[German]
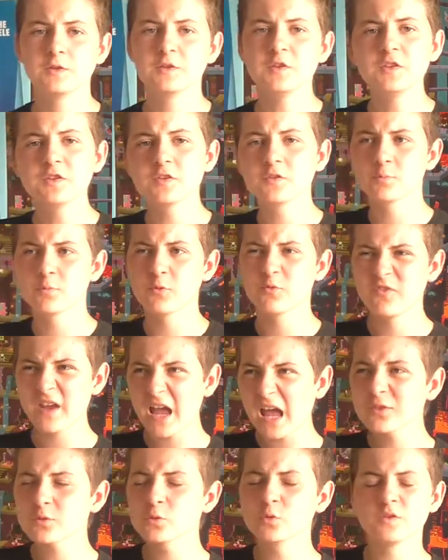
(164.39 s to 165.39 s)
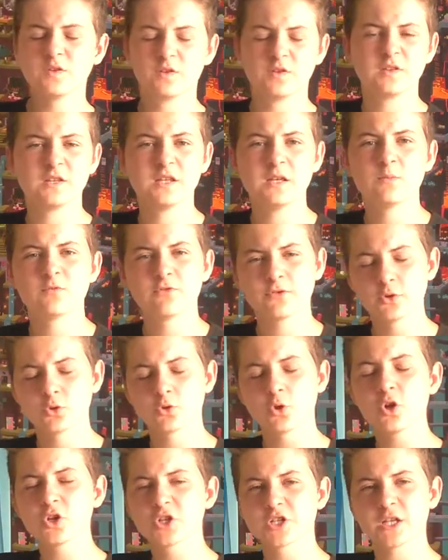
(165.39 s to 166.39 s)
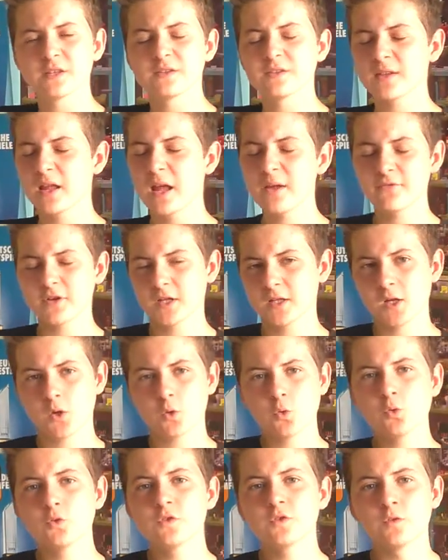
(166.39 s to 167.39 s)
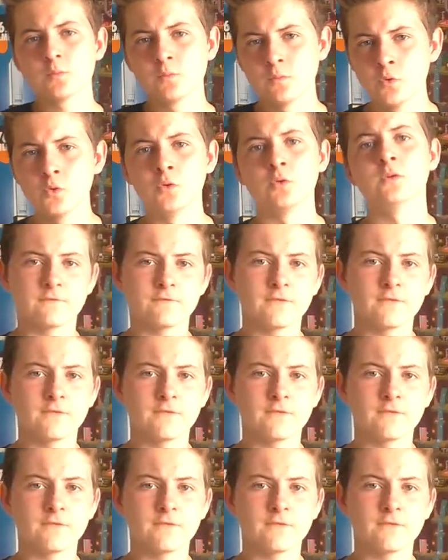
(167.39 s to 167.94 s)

Dieses Bewertungssystem von Deutschland ist einfach der größte Müll.